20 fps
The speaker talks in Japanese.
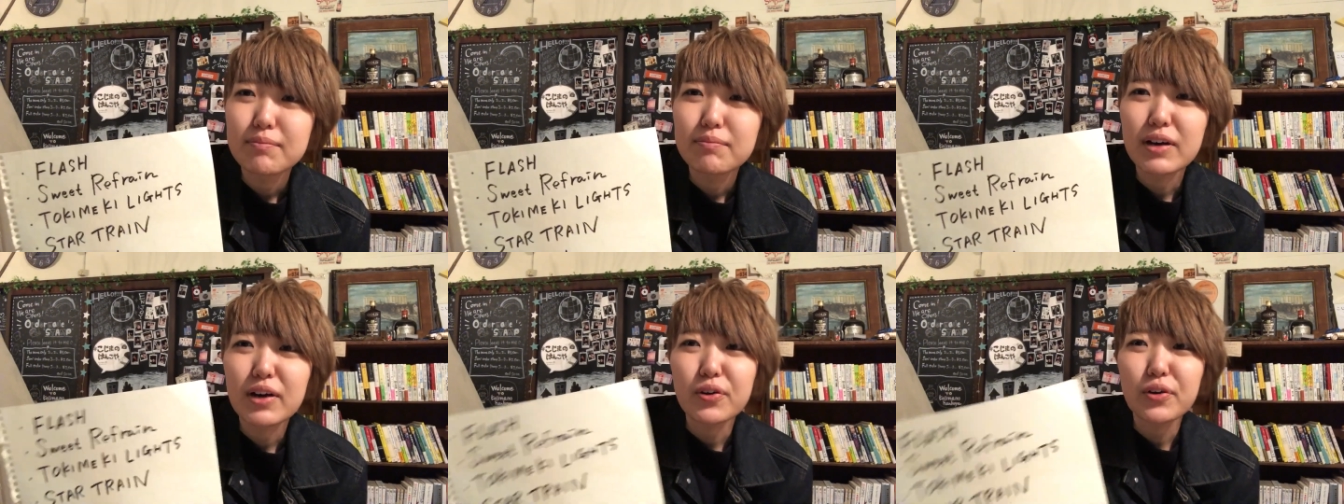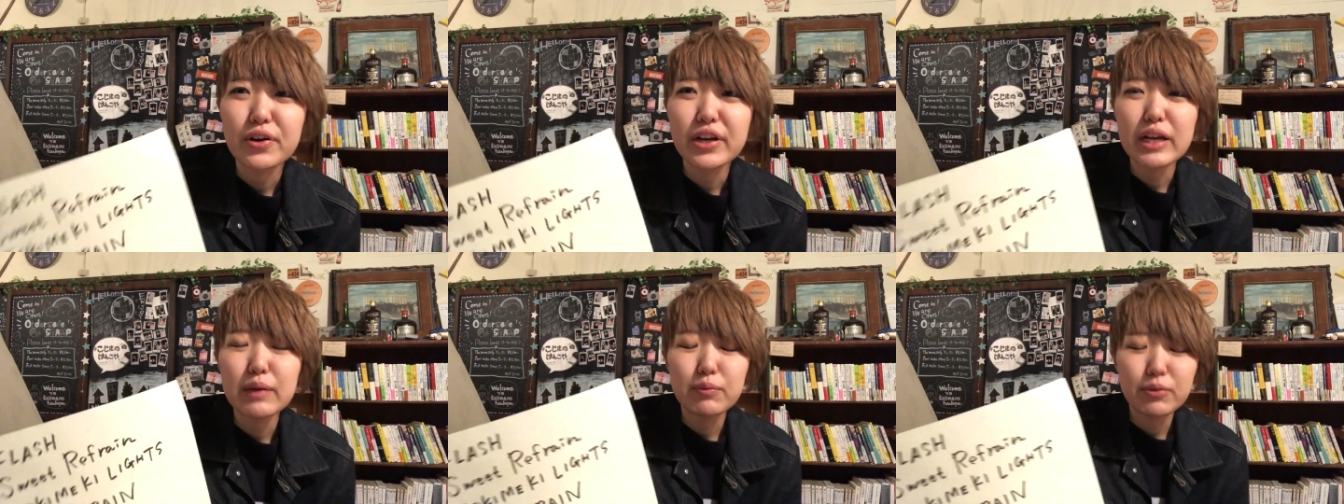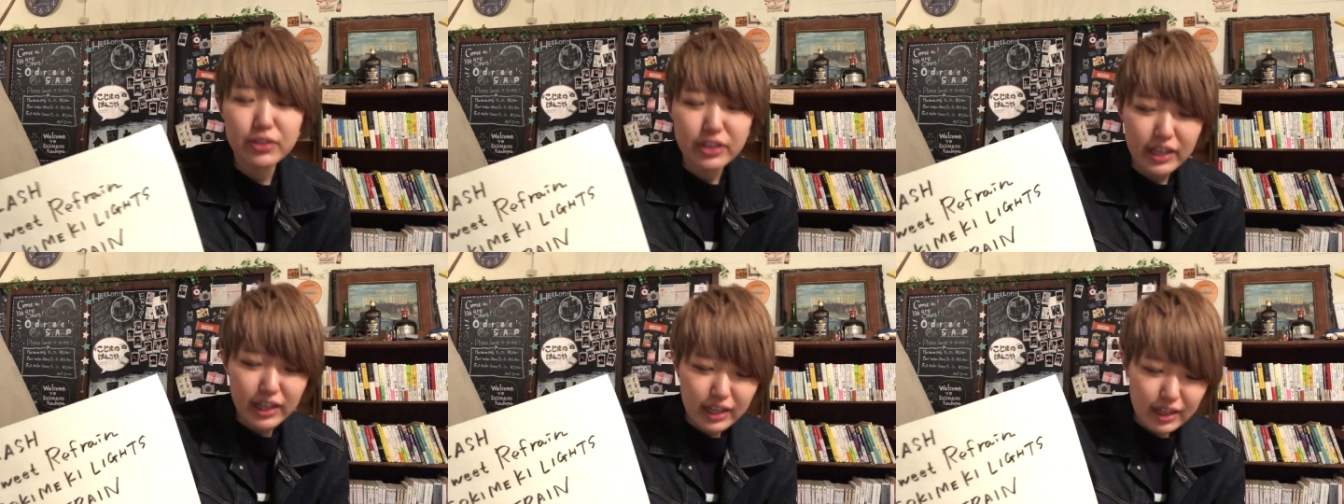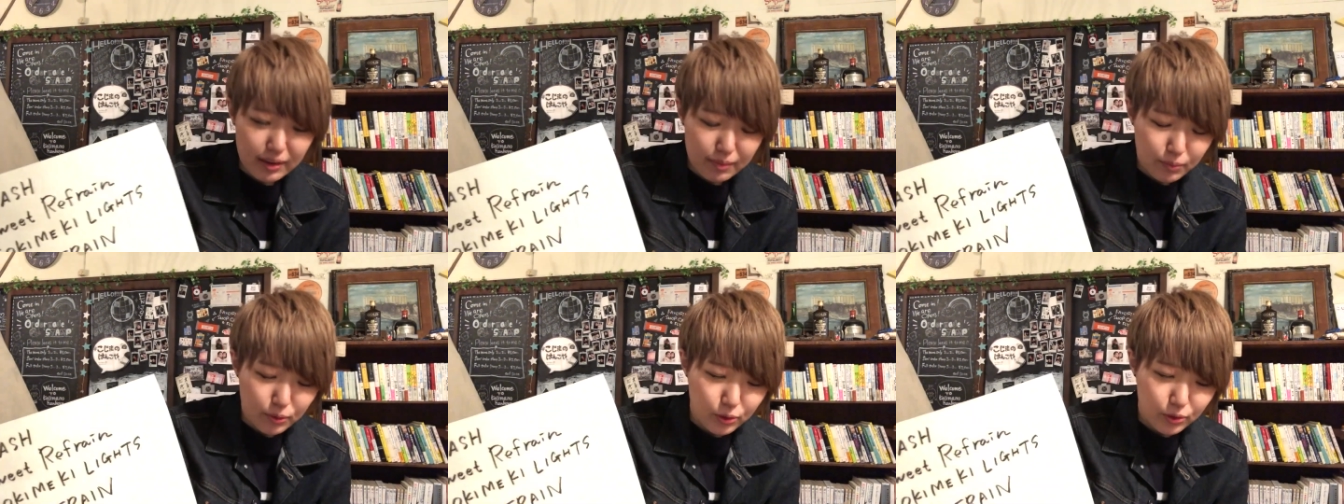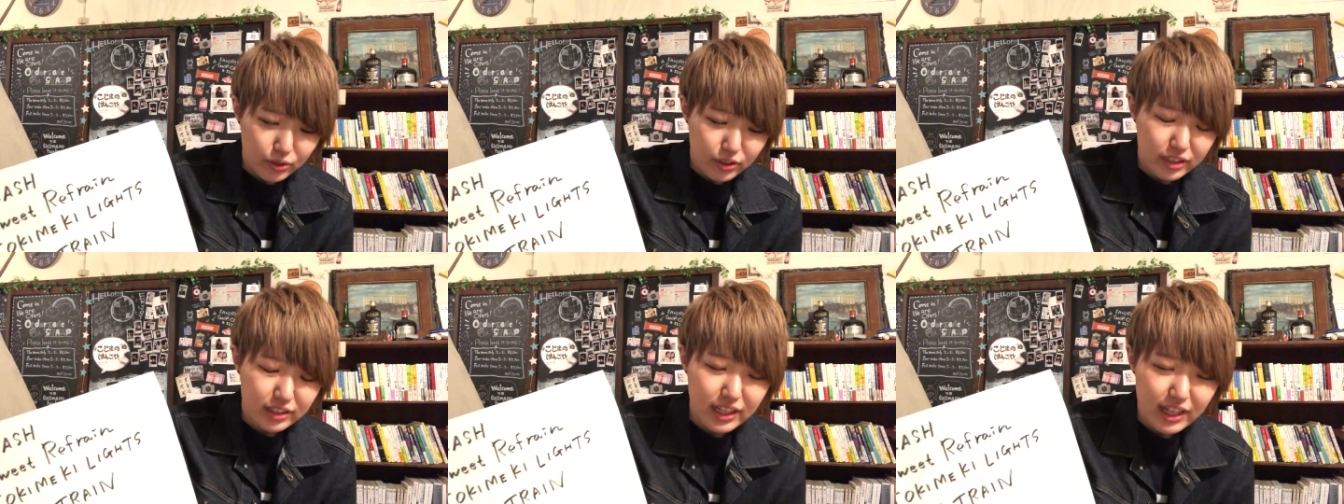まあ、これもね
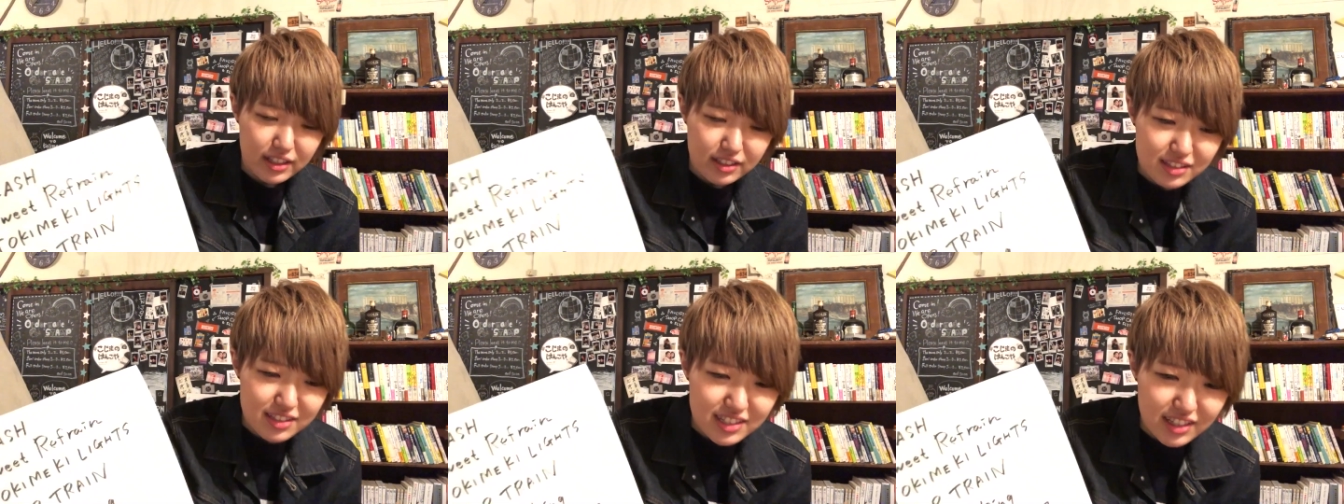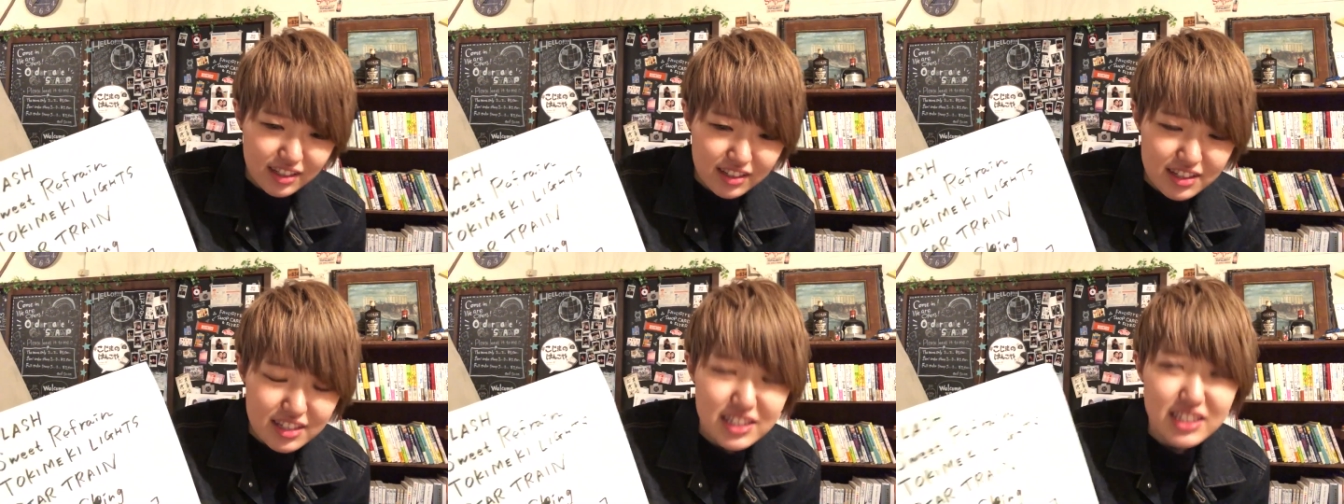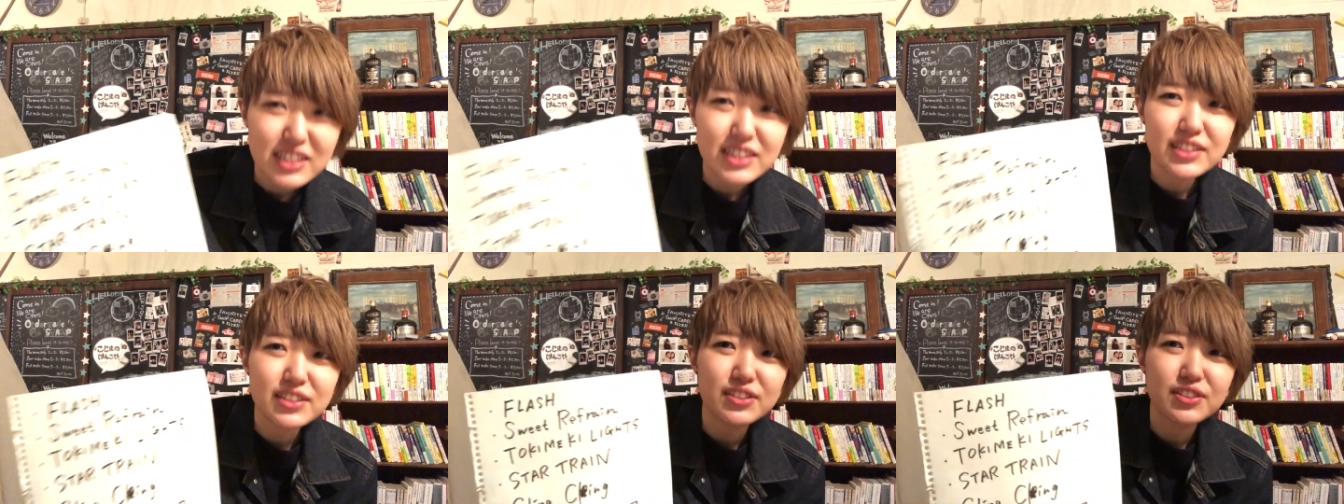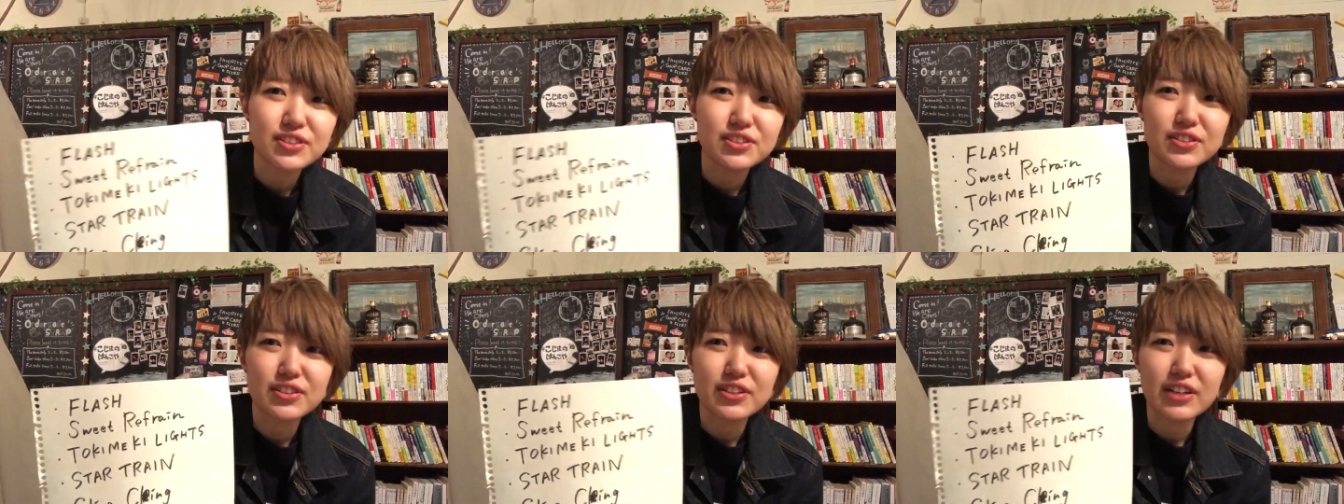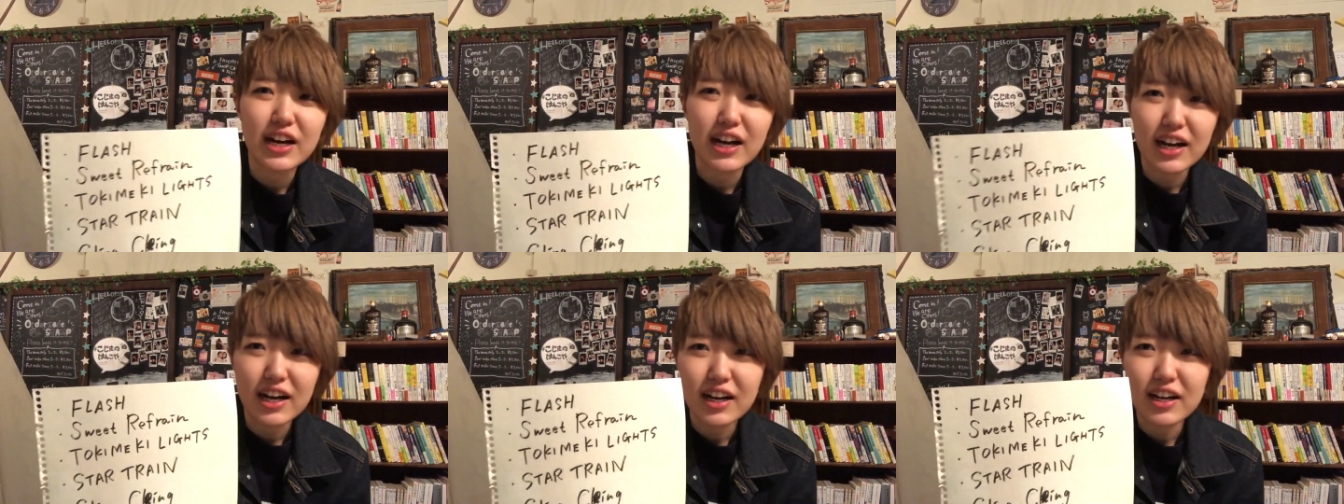もうね断然シングル
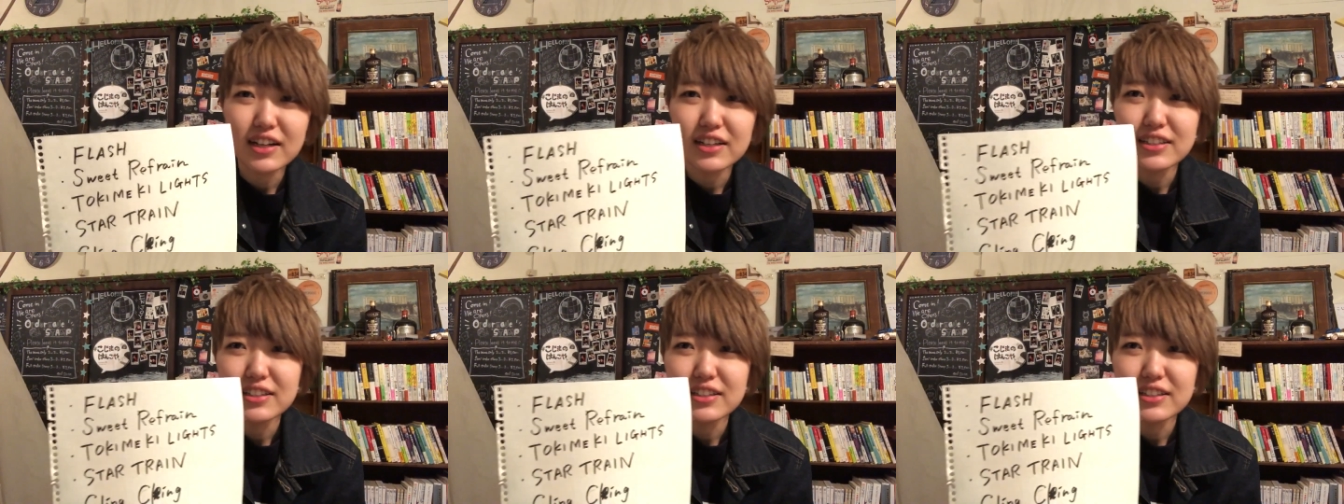派